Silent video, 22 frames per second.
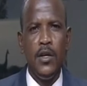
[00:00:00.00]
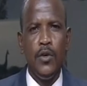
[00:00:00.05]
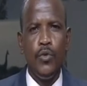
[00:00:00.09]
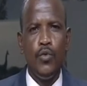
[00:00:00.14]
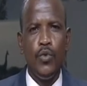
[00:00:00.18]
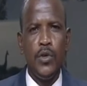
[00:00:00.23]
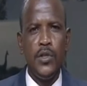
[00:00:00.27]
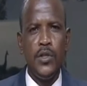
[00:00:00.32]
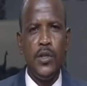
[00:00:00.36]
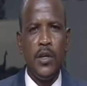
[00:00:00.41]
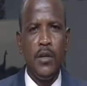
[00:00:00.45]

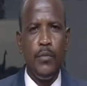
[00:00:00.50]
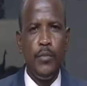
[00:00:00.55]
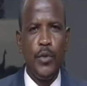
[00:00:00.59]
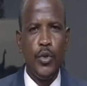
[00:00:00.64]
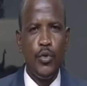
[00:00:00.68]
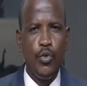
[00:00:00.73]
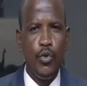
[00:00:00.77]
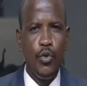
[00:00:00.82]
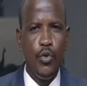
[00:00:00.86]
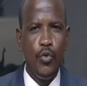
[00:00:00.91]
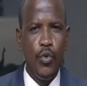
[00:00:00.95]
وزير
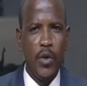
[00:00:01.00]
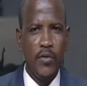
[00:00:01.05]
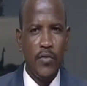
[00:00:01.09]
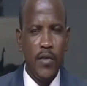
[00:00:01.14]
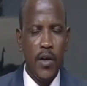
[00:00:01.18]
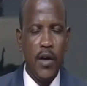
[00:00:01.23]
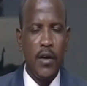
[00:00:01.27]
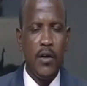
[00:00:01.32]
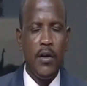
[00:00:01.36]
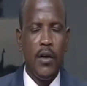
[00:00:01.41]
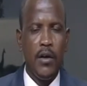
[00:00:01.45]
البترول
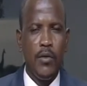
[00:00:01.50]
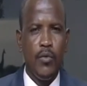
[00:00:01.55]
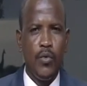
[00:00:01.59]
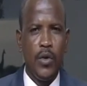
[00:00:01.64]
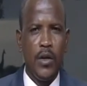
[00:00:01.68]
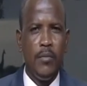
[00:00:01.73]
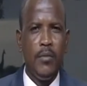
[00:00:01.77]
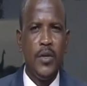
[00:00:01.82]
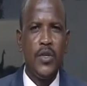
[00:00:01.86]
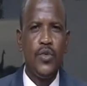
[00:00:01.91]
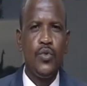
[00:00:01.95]
والطاقة
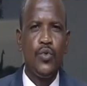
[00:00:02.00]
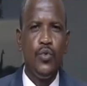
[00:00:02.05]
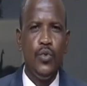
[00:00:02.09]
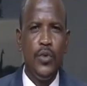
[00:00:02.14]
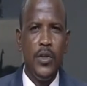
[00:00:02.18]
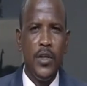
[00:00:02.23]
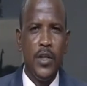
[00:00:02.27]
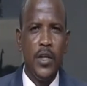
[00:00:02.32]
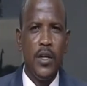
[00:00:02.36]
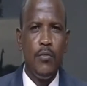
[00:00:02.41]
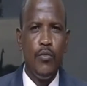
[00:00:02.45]

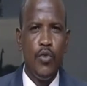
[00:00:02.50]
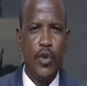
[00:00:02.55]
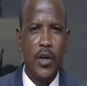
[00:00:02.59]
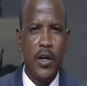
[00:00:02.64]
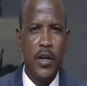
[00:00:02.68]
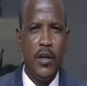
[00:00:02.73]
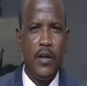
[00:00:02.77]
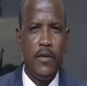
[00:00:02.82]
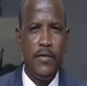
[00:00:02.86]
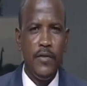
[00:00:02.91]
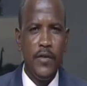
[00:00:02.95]
والمسؤولين
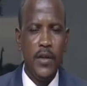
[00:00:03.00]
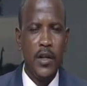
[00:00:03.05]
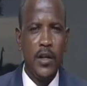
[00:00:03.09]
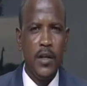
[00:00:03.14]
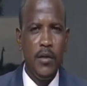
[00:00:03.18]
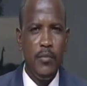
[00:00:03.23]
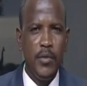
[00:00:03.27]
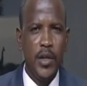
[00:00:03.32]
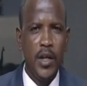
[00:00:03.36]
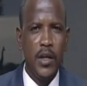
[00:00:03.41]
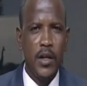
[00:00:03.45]
المكلفين
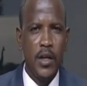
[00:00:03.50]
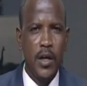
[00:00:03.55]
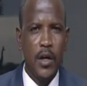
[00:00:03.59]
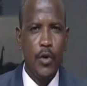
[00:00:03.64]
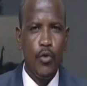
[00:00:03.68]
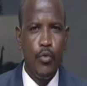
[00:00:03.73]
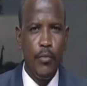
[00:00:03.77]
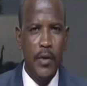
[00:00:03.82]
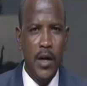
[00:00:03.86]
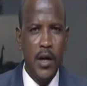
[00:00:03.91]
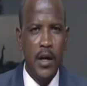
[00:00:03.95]

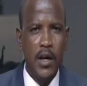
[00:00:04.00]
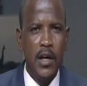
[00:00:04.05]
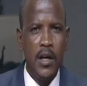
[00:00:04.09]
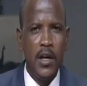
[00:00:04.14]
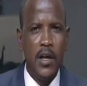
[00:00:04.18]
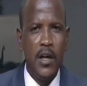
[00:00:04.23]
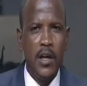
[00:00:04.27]
بالكهرباء